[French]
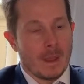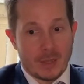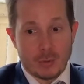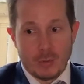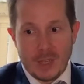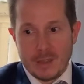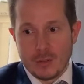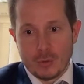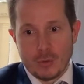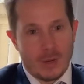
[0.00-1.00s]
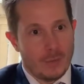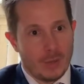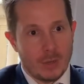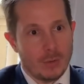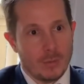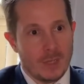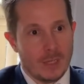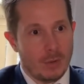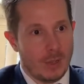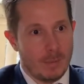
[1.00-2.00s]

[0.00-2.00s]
Parce qu'il y a des enjeux à la fois économiques, de